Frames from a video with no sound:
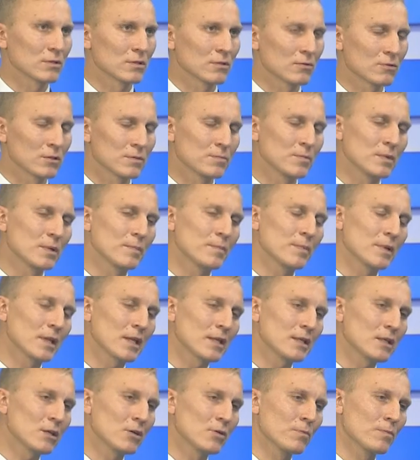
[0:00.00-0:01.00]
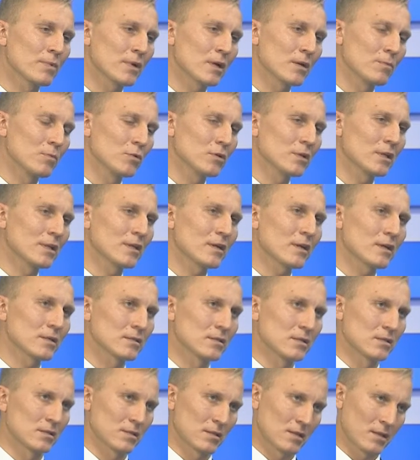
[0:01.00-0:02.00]
То есть мы планируем проработать
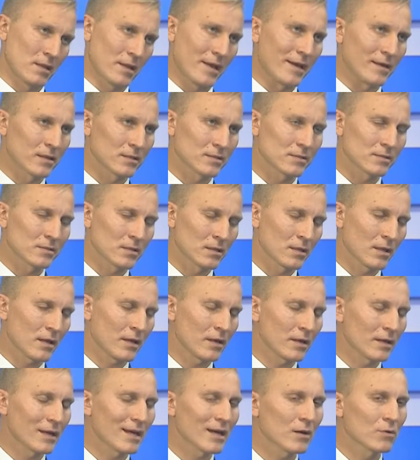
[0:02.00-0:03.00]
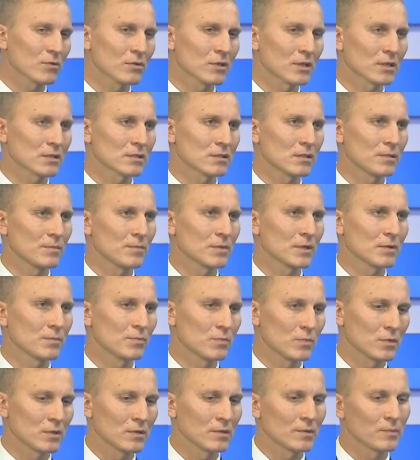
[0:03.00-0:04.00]
разные сценарии, как у нас именно
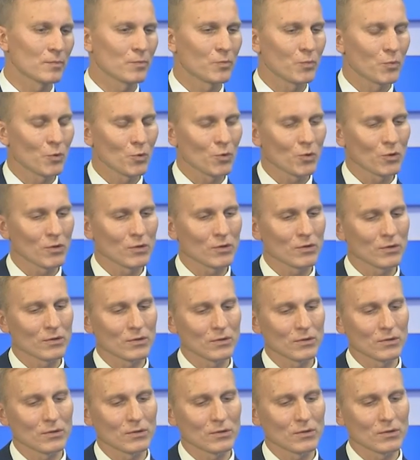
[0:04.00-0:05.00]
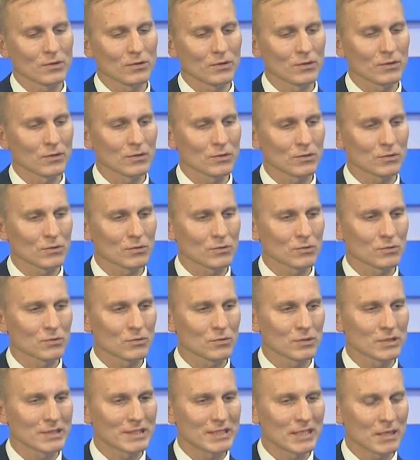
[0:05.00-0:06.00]
э, по
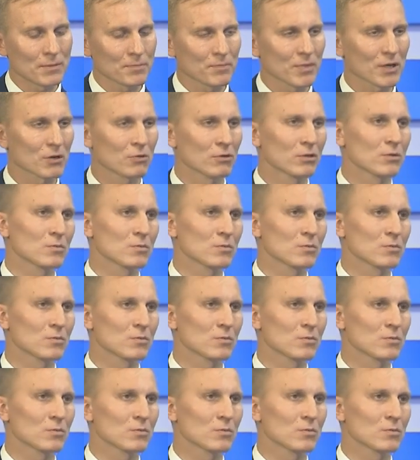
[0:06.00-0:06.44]
тем погодным